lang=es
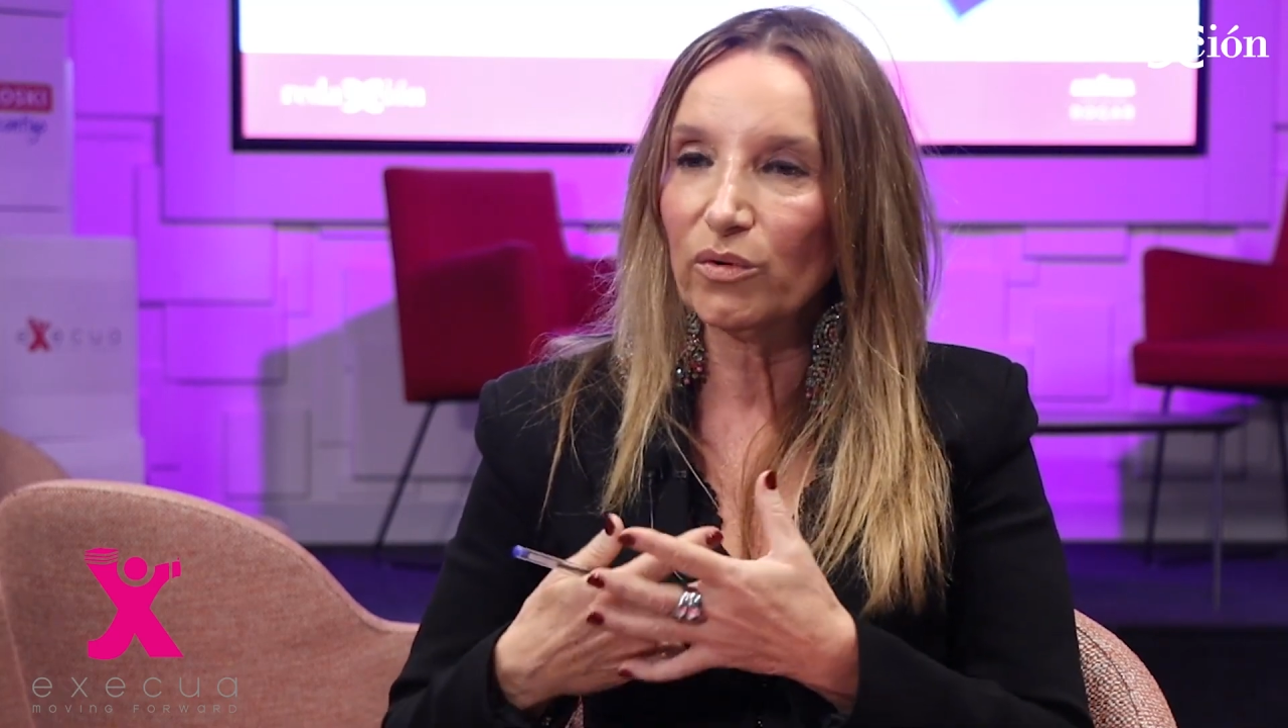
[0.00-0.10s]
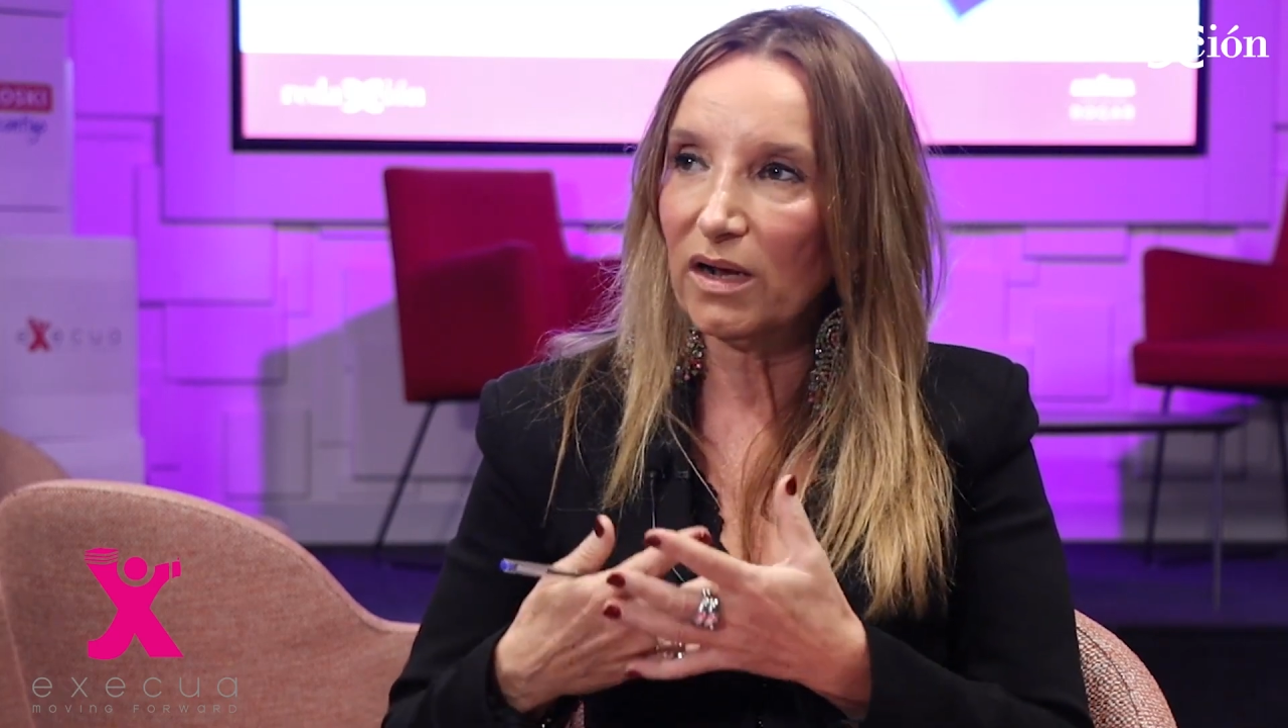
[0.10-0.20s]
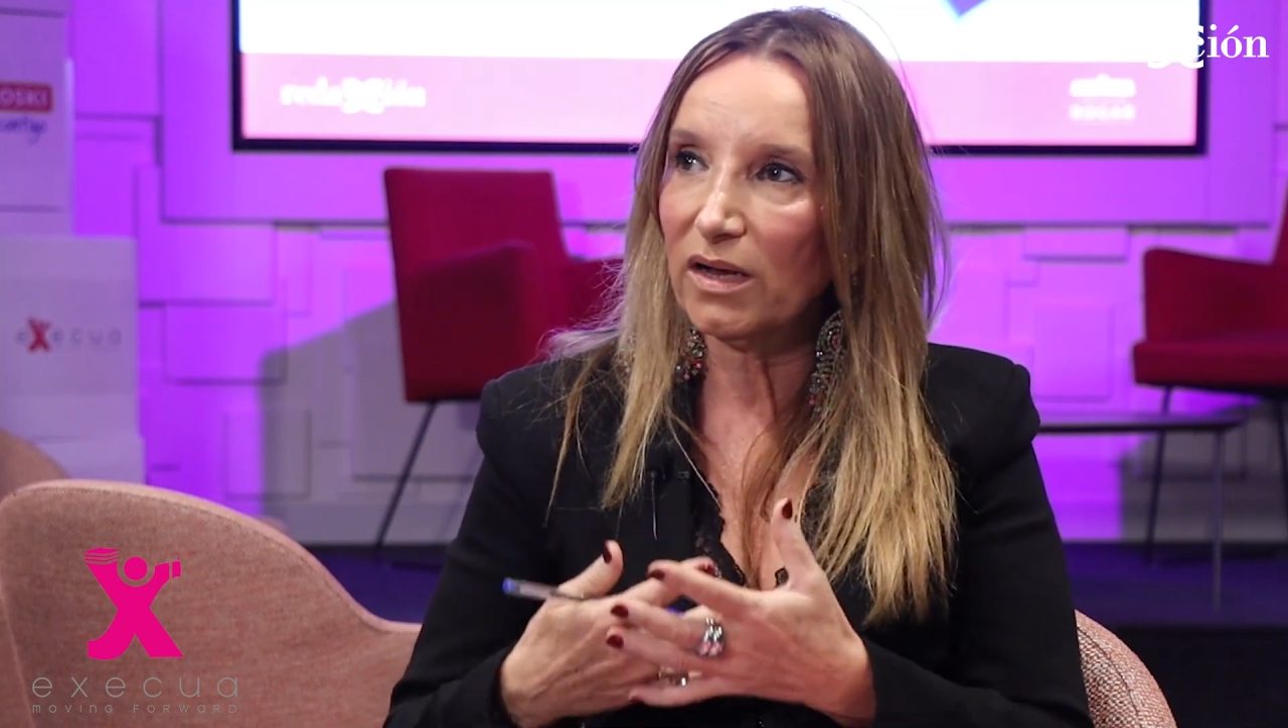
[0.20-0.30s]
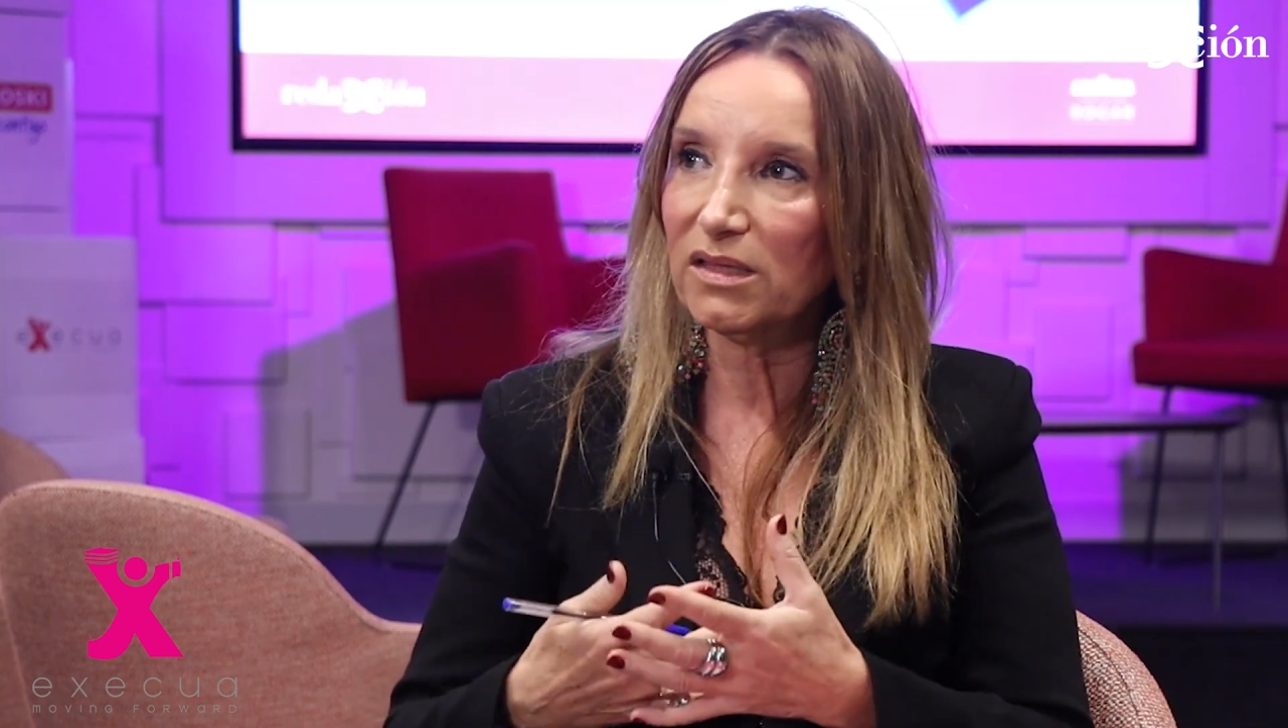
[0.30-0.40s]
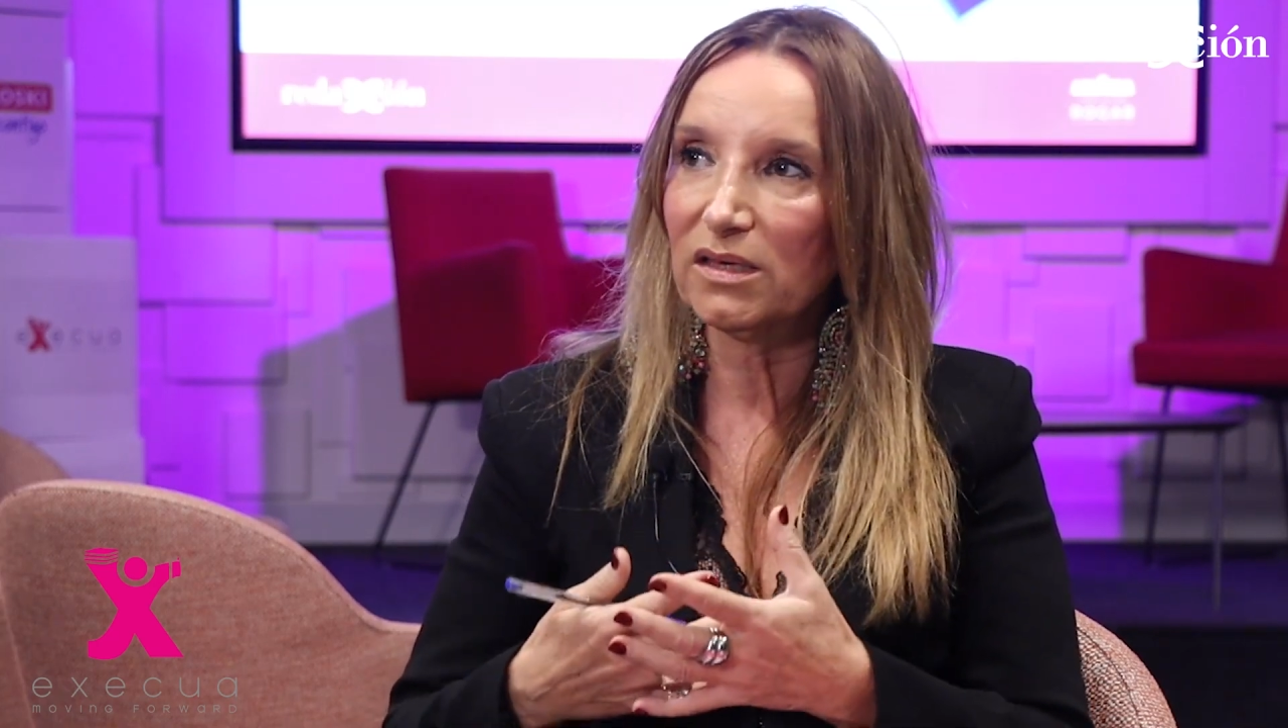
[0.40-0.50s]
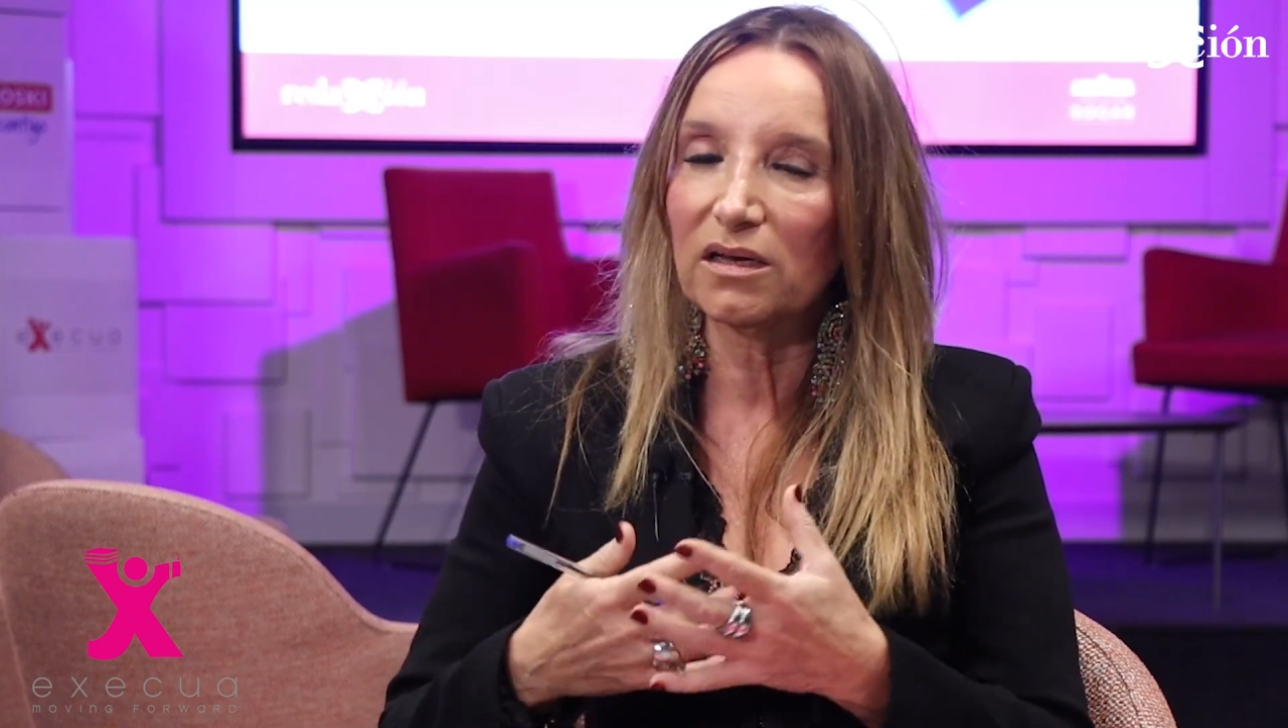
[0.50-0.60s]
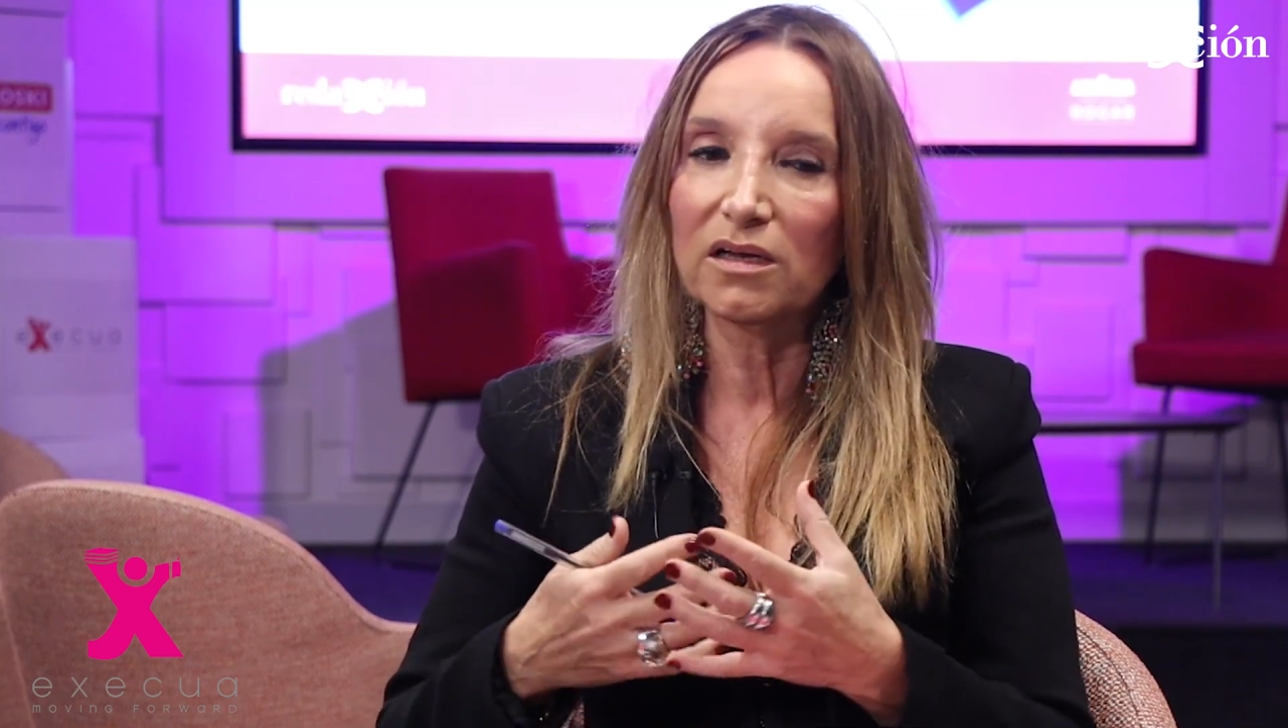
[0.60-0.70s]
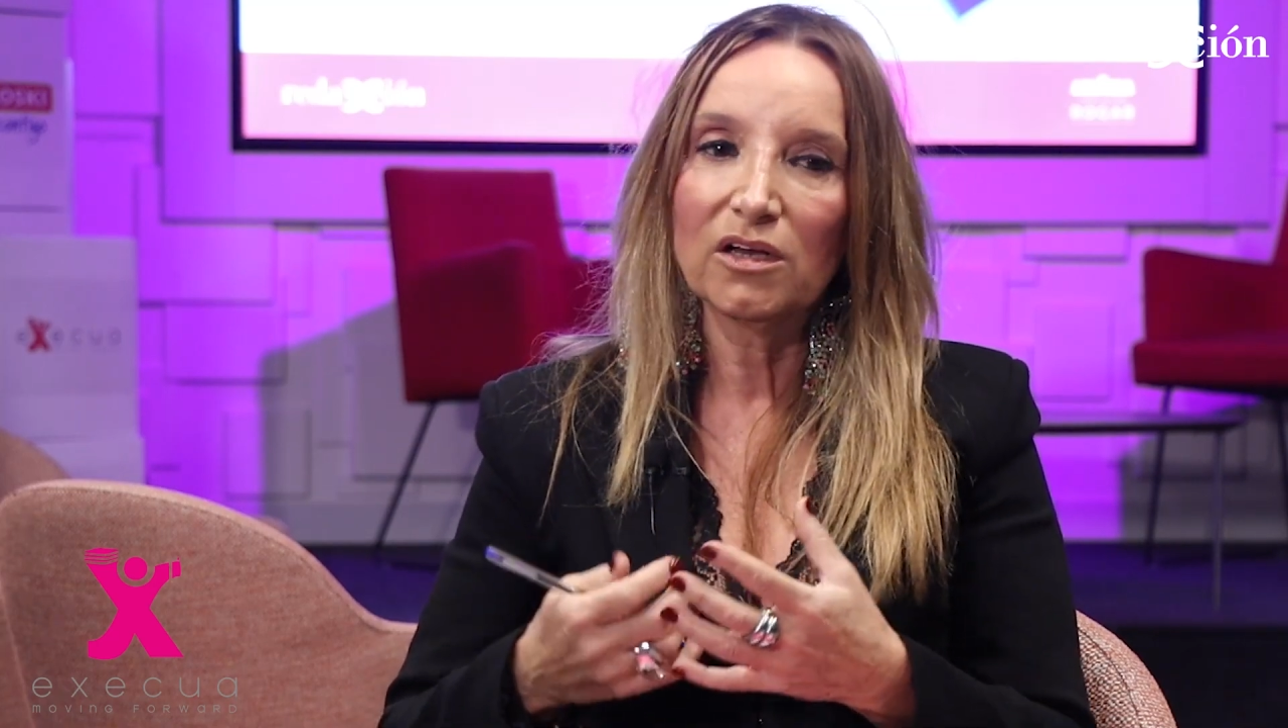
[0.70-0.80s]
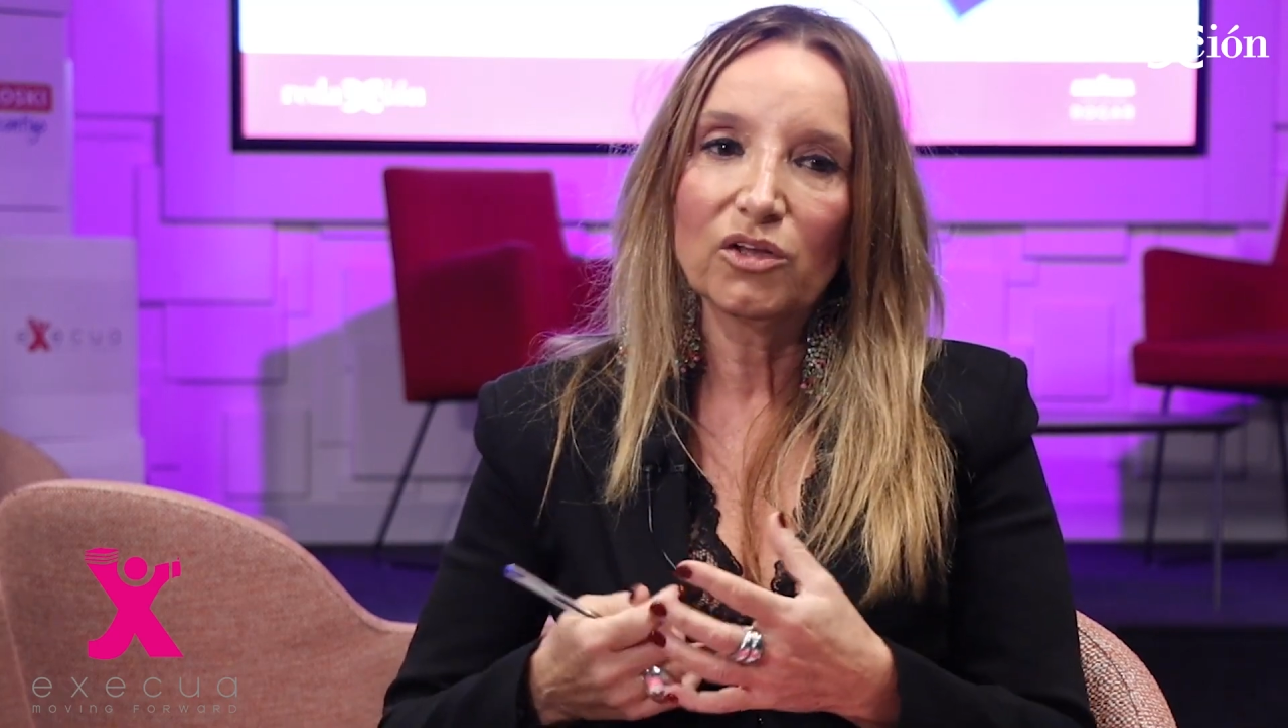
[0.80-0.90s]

una casa